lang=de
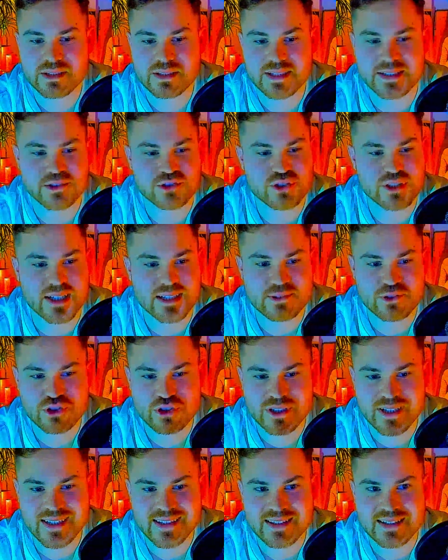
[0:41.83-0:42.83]
Hier stand
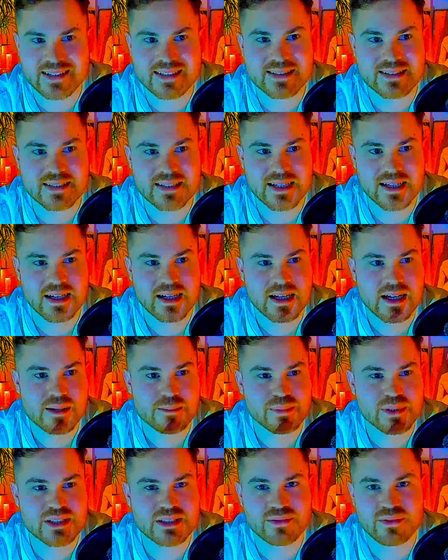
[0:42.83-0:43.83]
ständig,
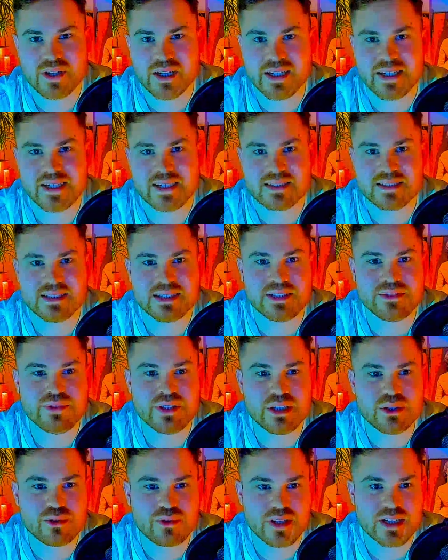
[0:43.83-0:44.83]
bitte verringern Sie die
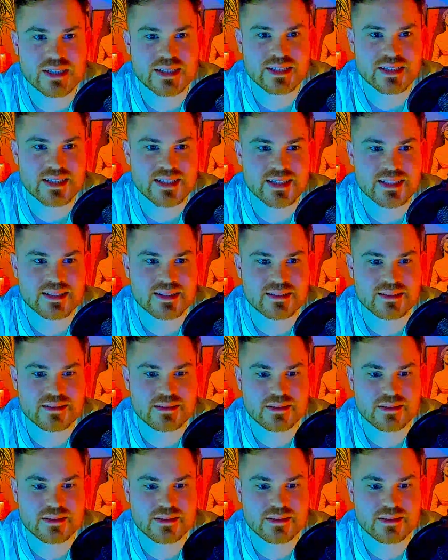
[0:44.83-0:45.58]
Videoqualität,